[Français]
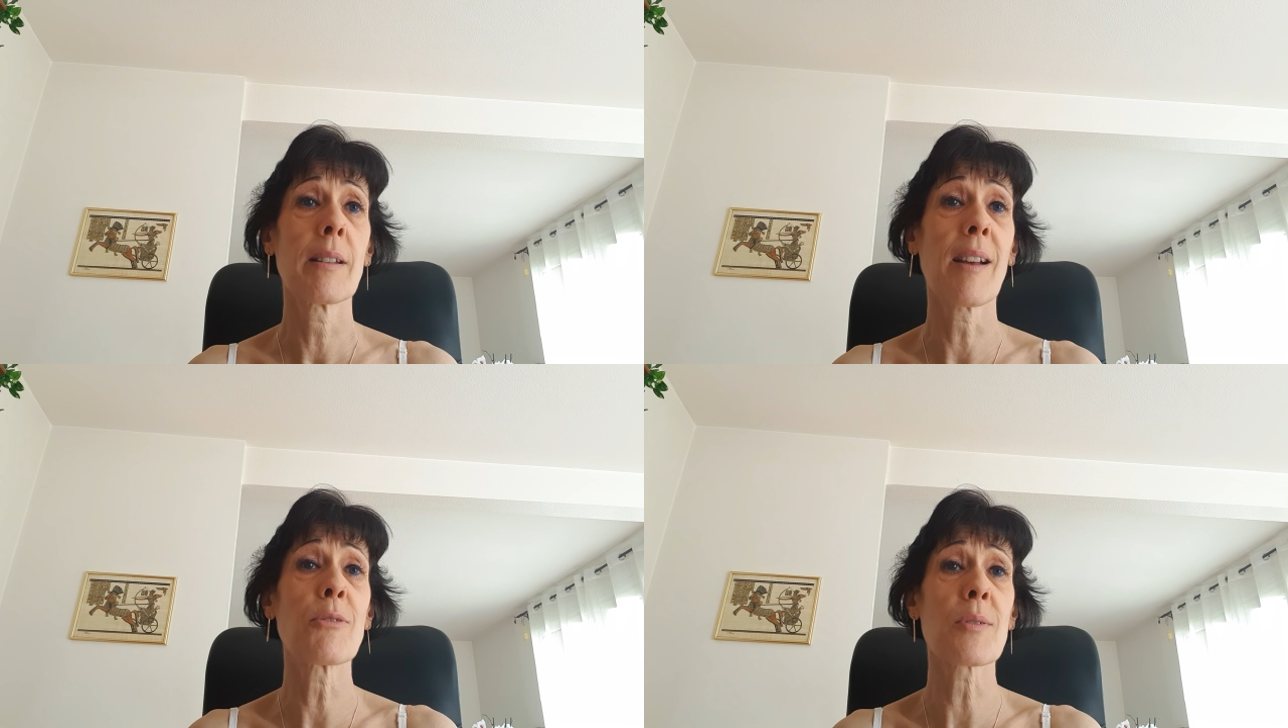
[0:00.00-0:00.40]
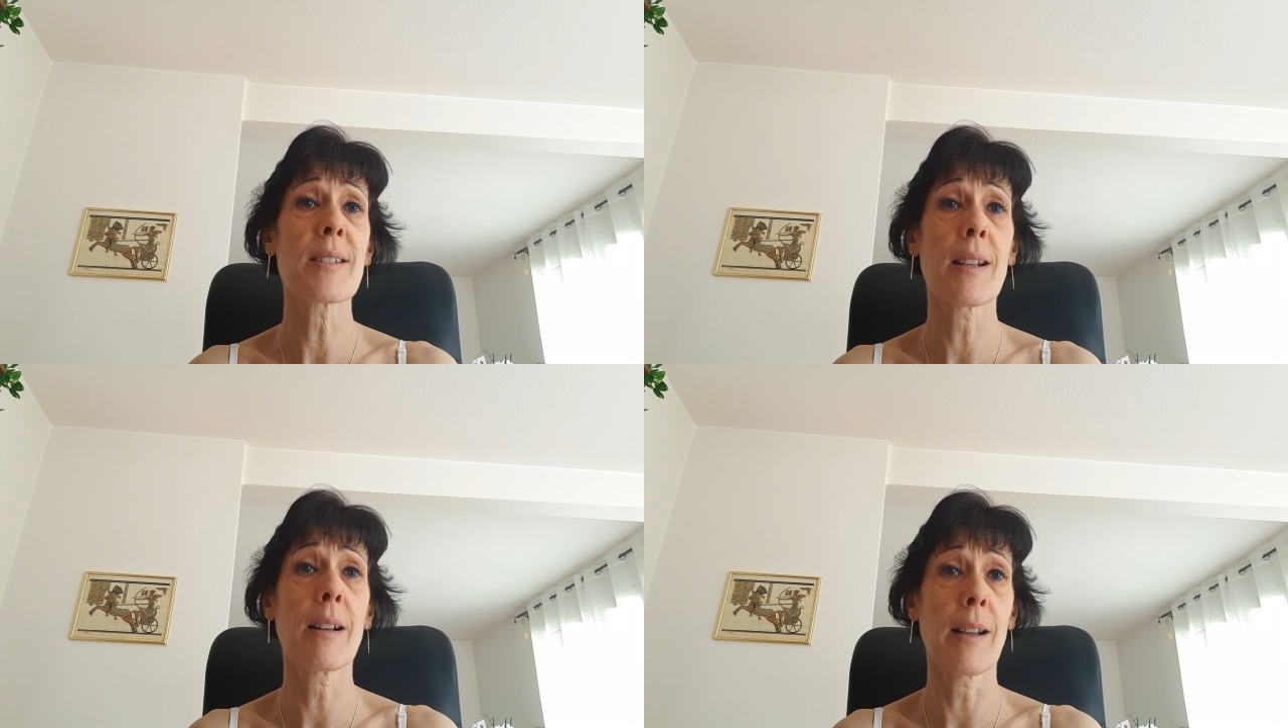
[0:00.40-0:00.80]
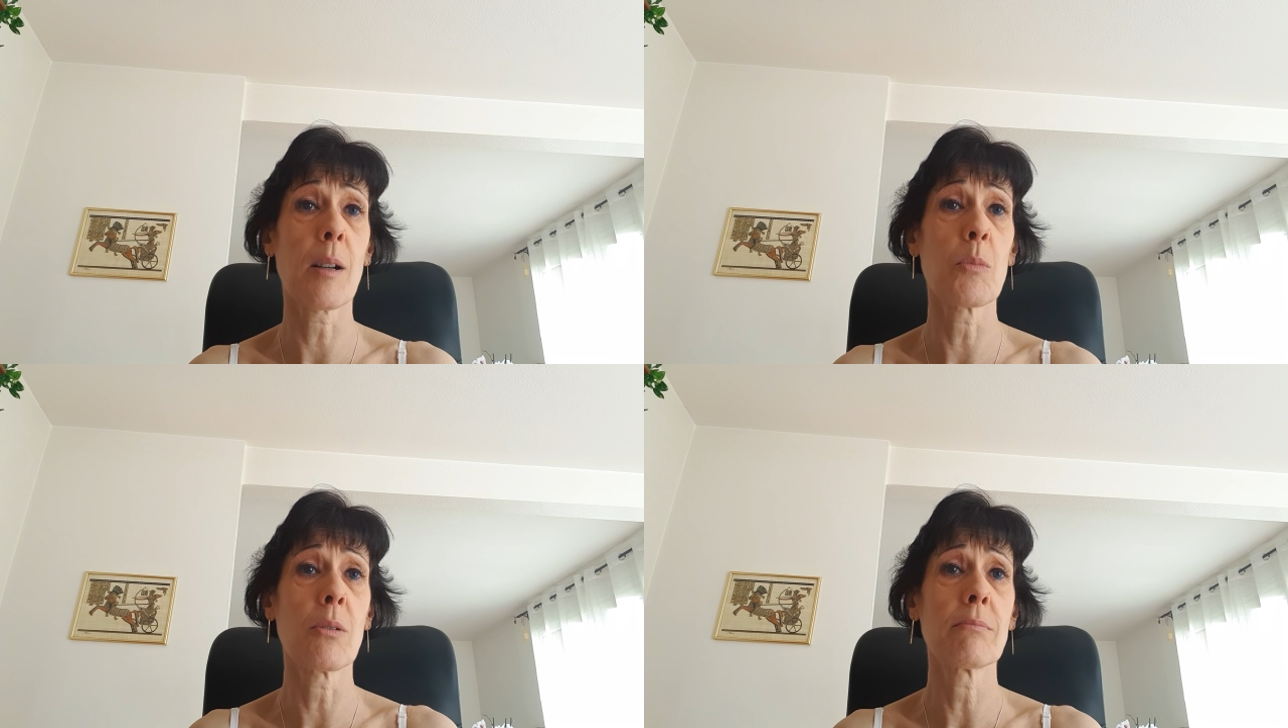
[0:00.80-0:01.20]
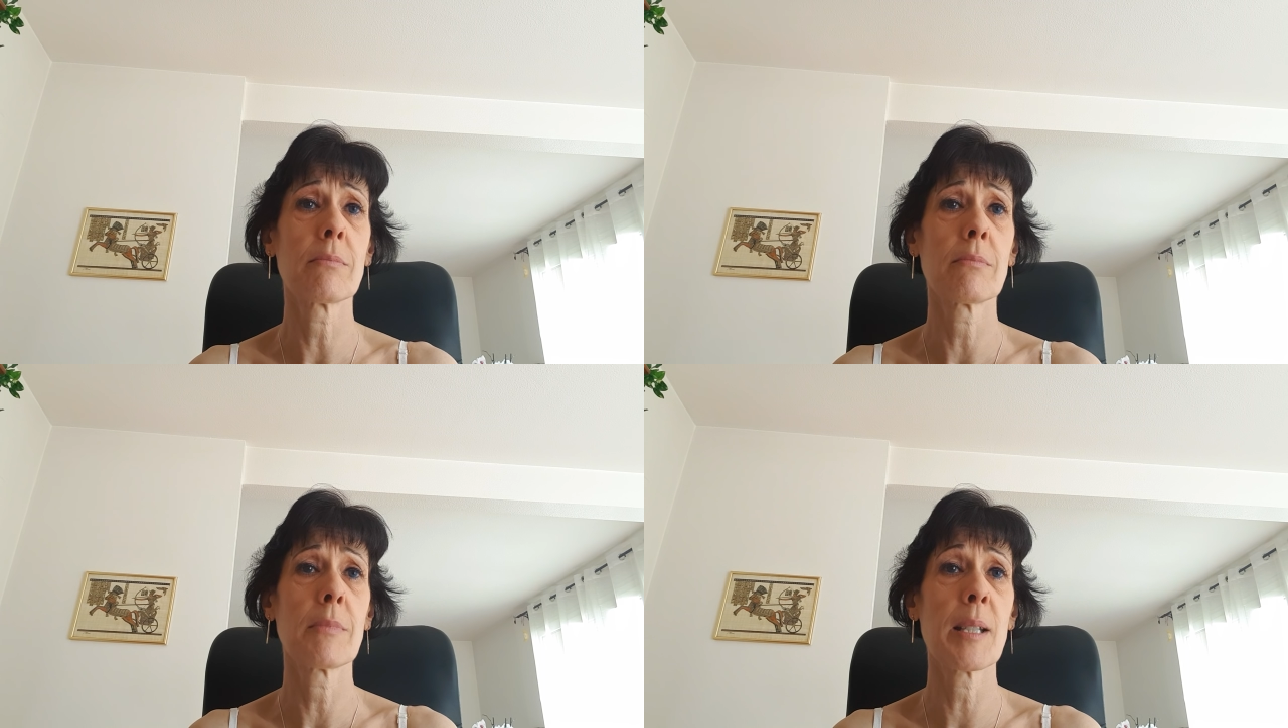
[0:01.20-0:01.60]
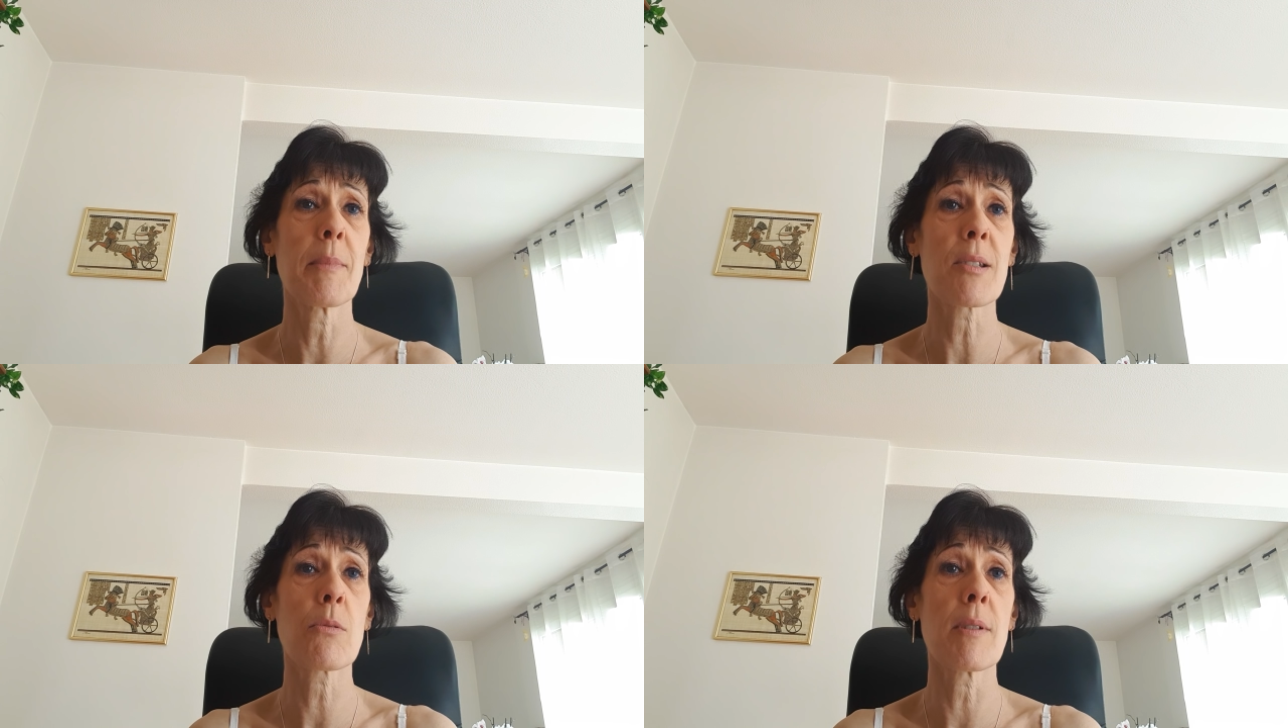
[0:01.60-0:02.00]
avancez clairement les
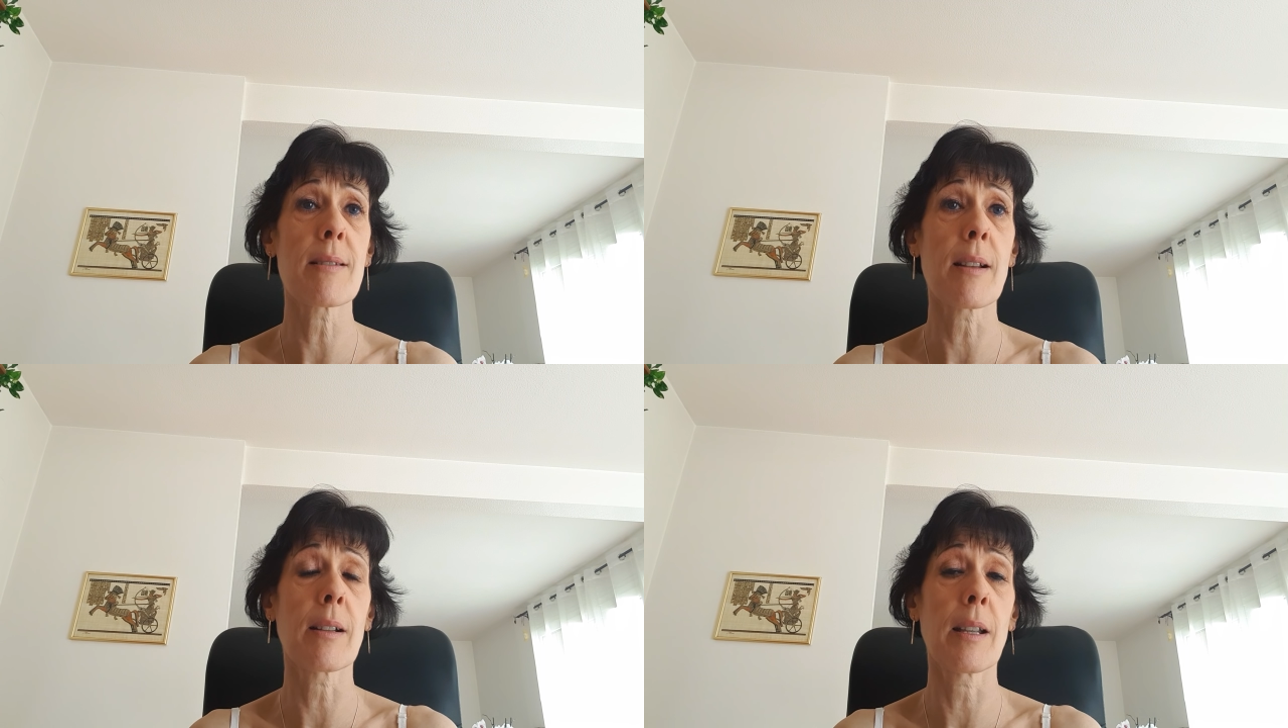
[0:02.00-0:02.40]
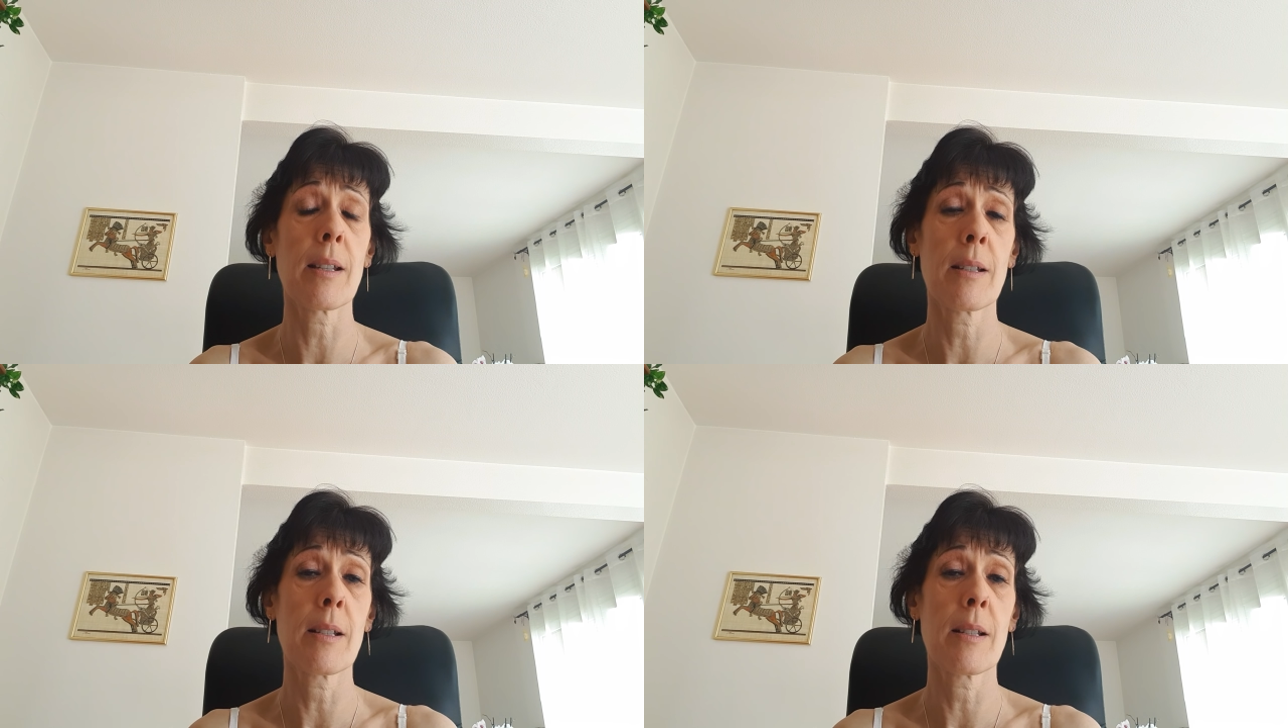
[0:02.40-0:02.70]
masculins sacrés.